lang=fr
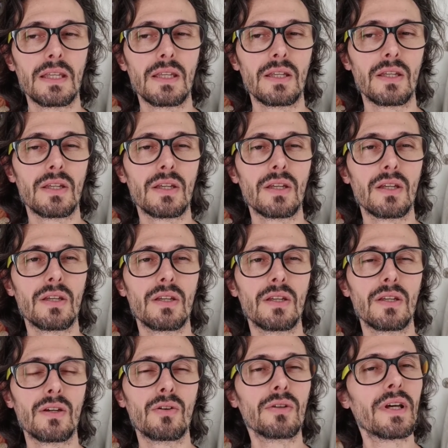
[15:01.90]

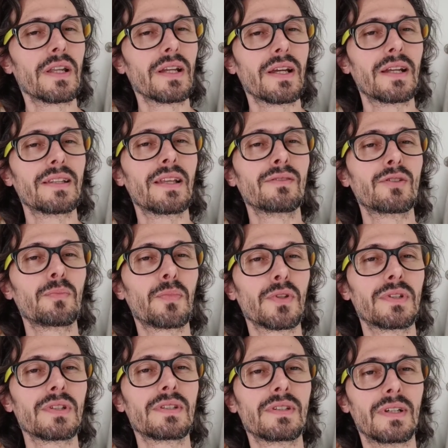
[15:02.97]
Et on a regardé un petit
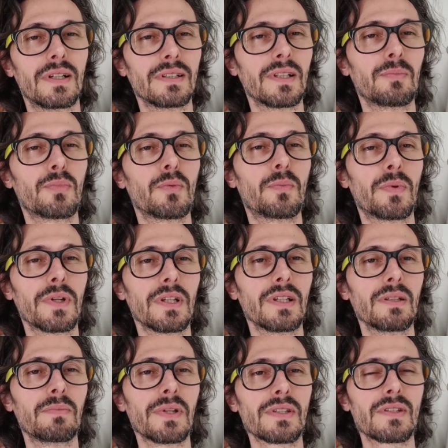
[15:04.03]
peu Titien d'à plus
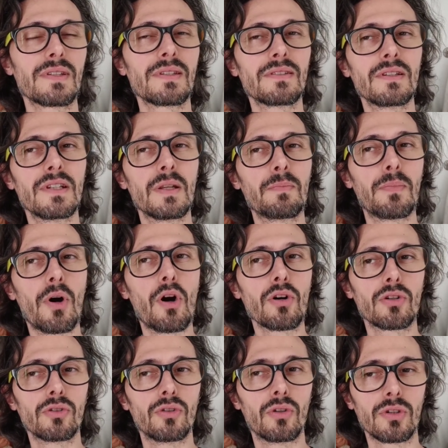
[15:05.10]
près, parce que c'est une
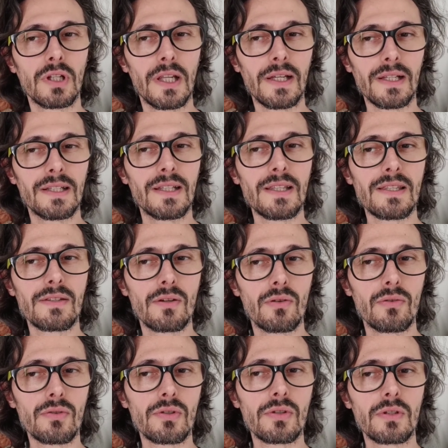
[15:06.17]
époque, donc la
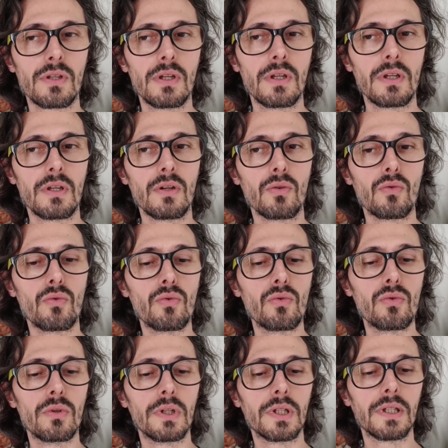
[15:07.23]
Renaissance,
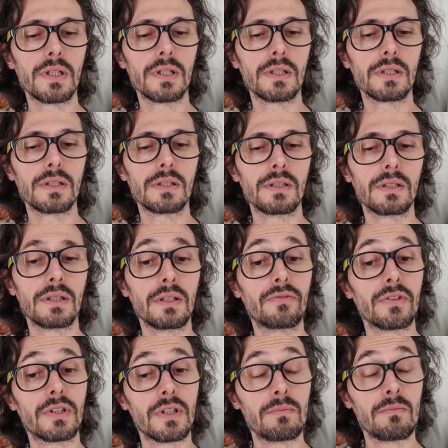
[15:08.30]
où euh,
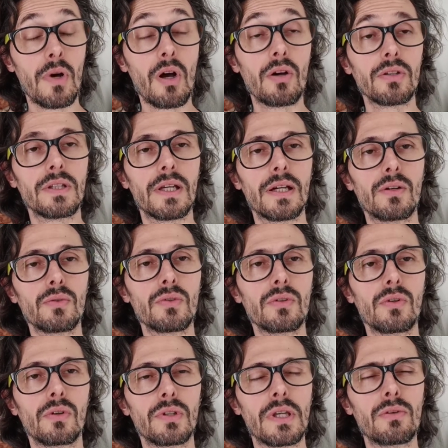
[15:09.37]
effectivement il y, a
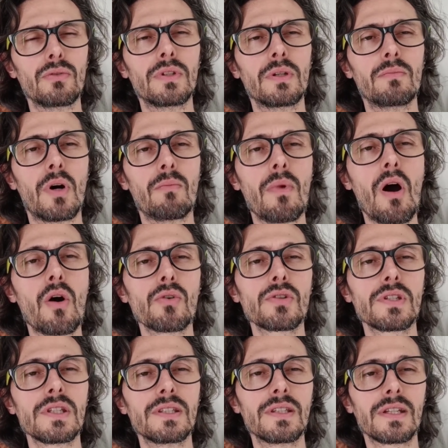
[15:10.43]
eu, des moments
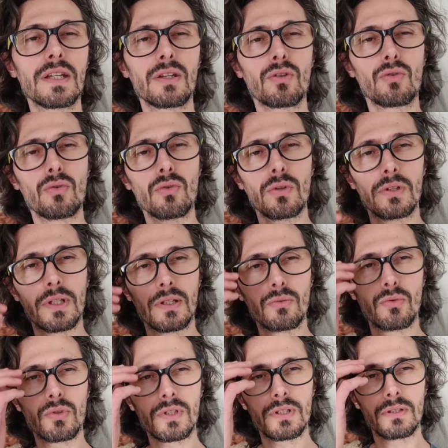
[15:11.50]
aussi de recul
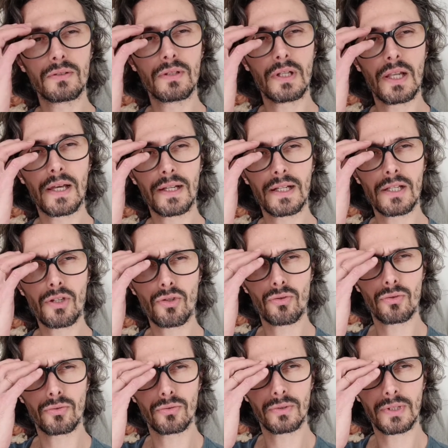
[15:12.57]
de, la
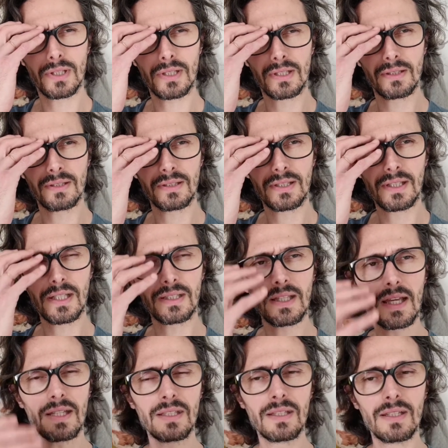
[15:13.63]
religion
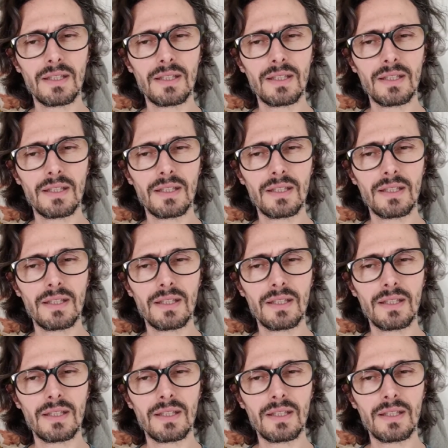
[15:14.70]
chrétienne